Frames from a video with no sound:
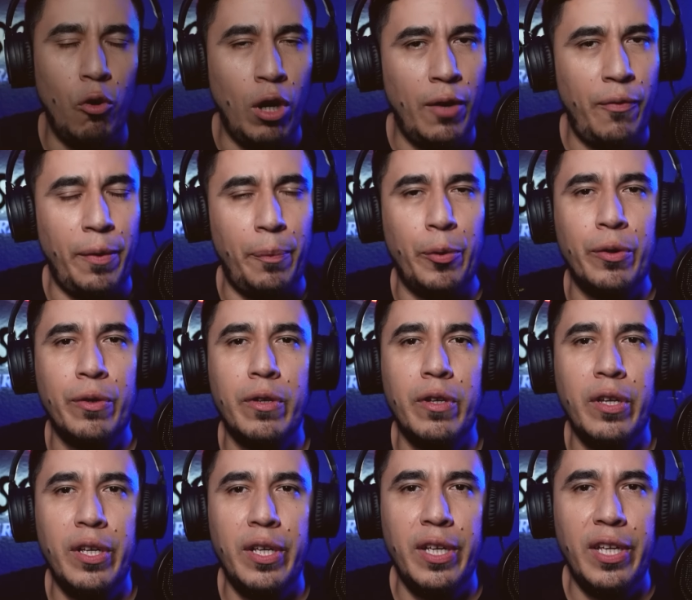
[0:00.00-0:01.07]
Hola Fepo,
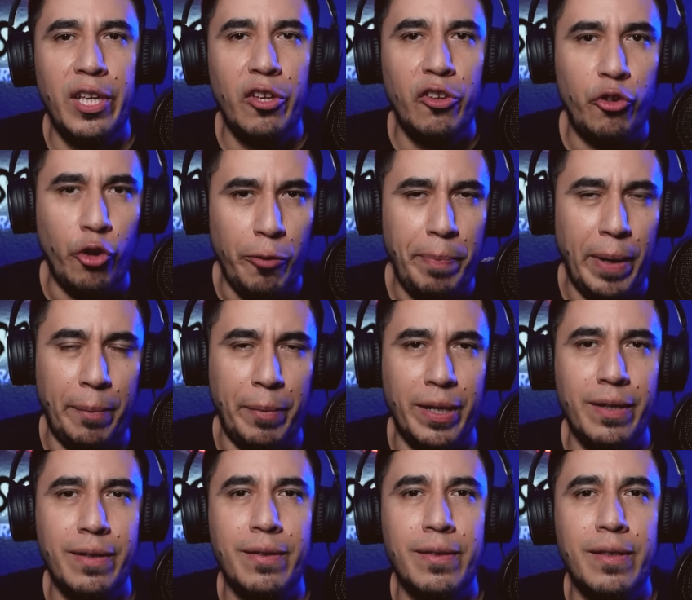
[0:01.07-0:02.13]
soy Pame.
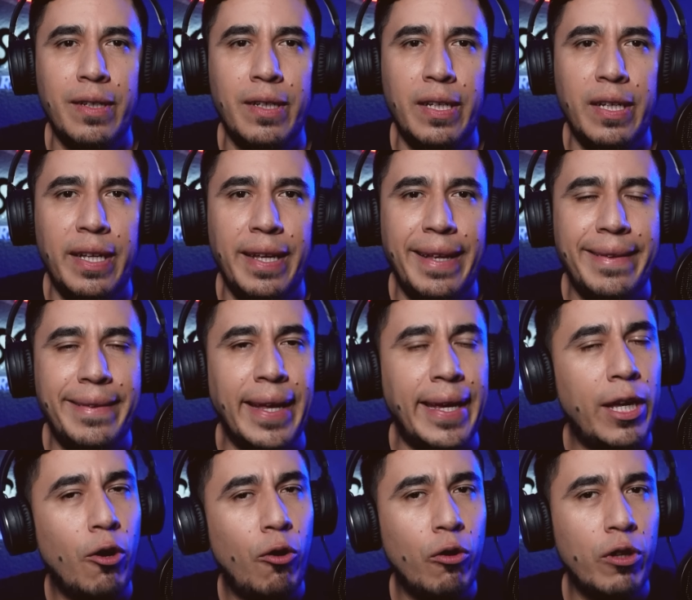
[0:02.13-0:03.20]
Te
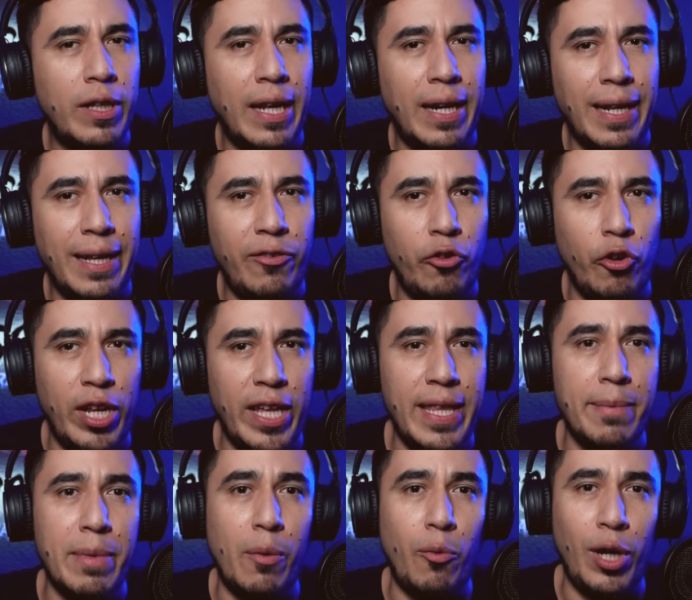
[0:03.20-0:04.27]
quiero contar la historia
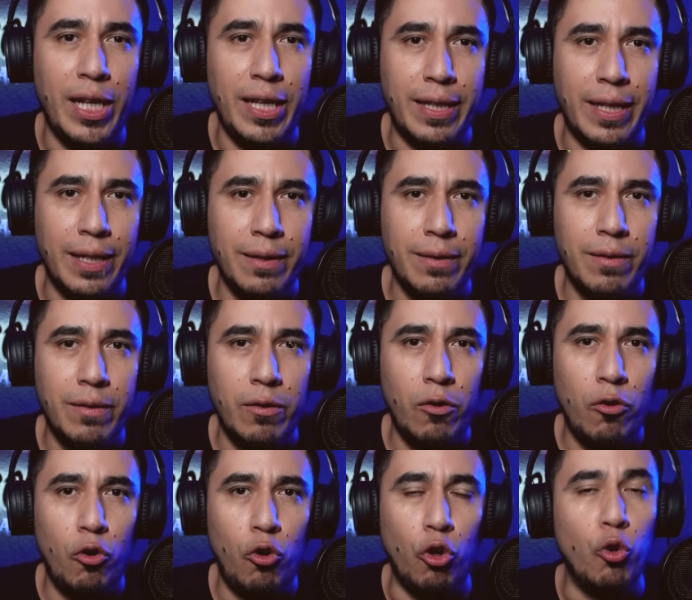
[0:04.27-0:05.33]
de mi abuelita
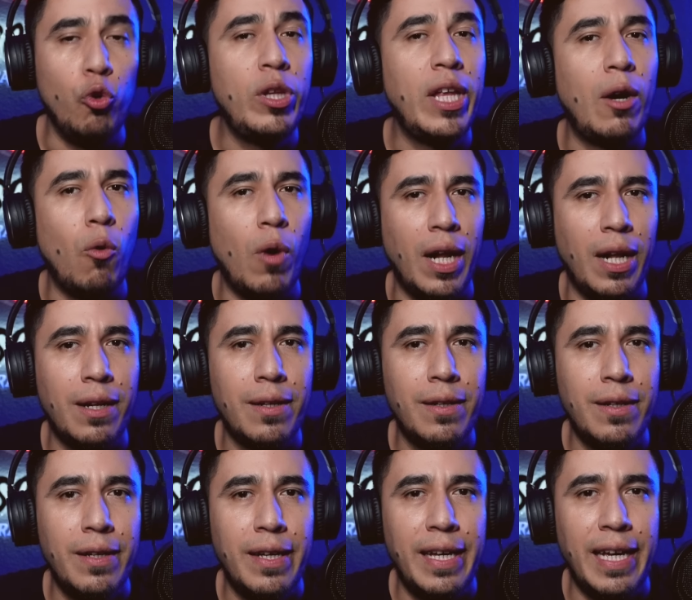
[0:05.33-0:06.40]
con un nahual
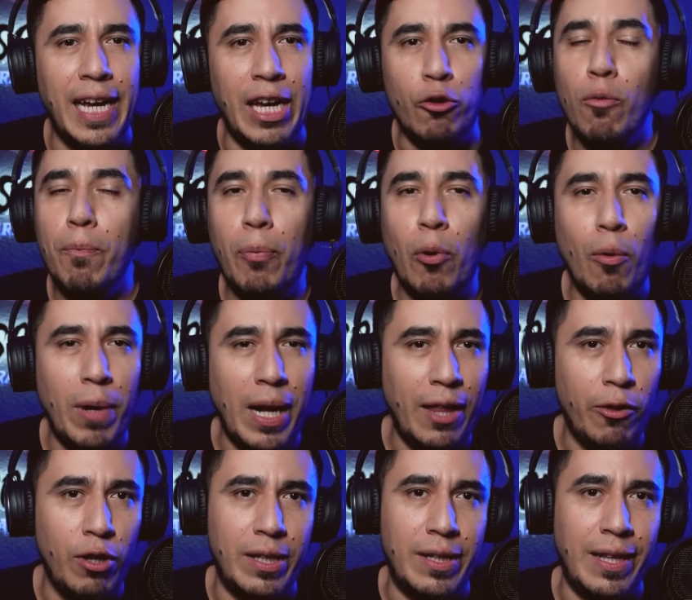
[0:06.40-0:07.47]
en un
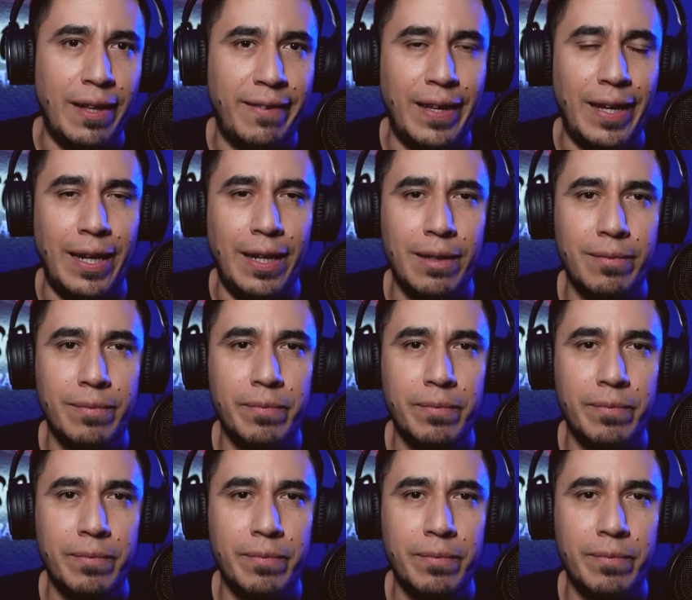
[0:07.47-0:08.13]
poblado de Tlaxcala.